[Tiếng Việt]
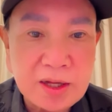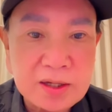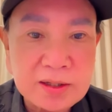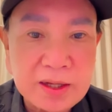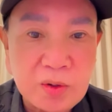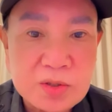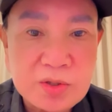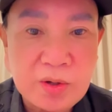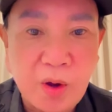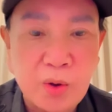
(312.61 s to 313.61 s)
lên thấy
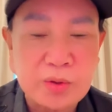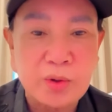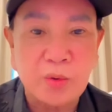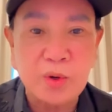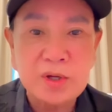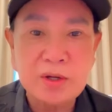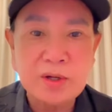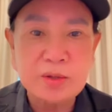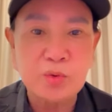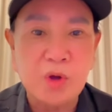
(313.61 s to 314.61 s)
ủa sao cò tôi ủa
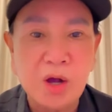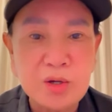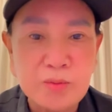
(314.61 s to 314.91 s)
tôi